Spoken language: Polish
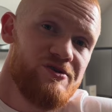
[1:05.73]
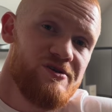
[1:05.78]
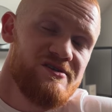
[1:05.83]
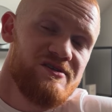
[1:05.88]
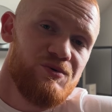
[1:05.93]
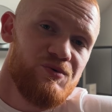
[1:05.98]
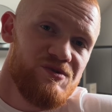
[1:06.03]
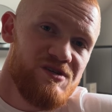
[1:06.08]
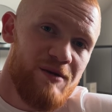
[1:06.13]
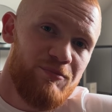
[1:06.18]

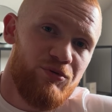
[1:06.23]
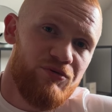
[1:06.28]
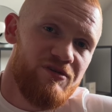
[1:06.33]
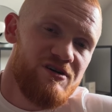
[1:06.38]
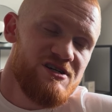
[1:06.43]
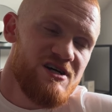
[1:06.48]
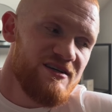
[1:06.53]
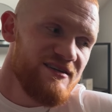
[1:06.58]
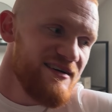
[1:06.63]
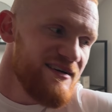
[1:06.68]
został
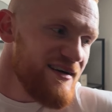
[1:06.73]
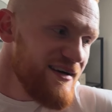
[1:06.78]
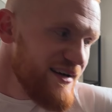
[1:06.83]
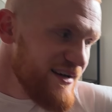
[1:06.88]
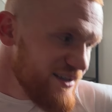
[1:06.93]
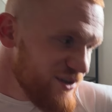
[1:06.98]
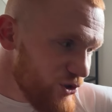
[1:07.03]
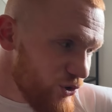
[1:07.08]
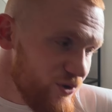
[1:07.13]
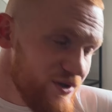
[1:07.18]
zapowiedziany,
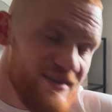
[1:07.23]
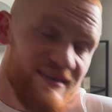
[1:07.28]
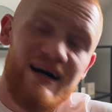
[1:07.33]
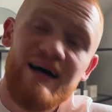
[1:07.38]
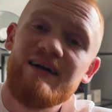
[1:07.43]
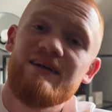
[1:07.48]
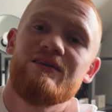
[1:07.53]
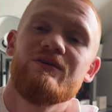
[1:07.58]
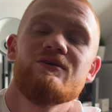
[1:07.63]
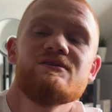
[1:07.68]
to i
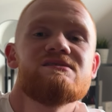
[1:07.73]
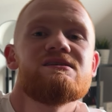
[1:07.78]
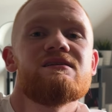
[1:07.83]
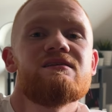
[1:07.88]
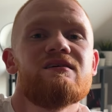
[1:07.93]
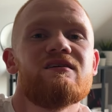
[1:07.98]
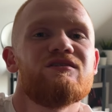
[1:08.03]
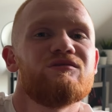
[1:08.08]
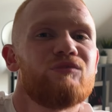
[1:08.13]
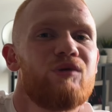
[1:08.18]
tak do
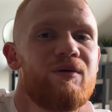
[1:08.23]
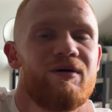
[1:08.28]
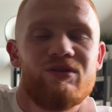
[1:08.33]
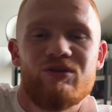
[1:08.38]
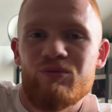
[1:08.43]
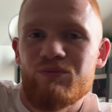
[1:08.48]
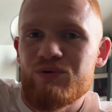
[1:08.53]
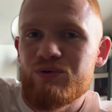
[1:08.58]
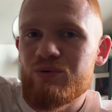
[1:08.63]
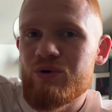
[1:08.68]
ostatniego
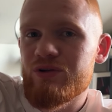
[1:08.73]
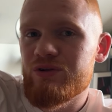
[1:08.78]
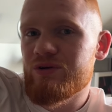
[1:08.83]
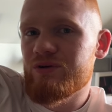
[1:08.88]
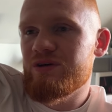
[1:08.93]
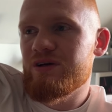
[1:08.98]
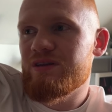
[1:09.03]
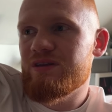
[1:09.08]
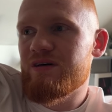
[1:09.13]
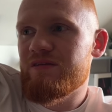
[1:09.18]
momentu było to
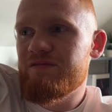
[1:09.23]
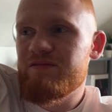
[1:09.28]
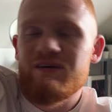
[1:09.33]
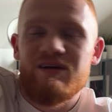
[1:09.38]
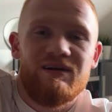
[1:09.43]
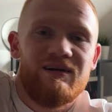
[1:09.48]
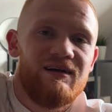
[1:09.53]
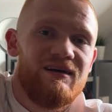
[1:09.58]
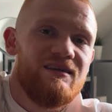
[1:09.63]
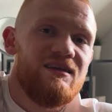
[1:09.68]
jedna
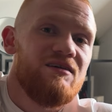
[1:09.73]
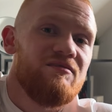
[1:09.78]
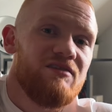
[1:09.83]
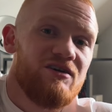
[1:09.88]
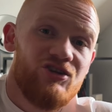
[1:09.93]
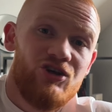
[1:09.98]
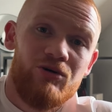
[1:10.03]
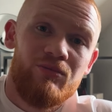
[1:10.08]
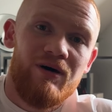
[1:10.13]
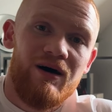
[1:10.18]
wielka
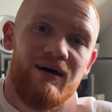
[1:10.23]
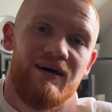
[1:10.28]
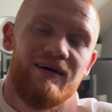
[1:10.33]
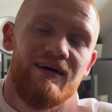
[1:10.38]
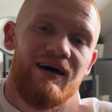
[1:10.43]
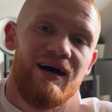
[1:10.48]
niewiadoma.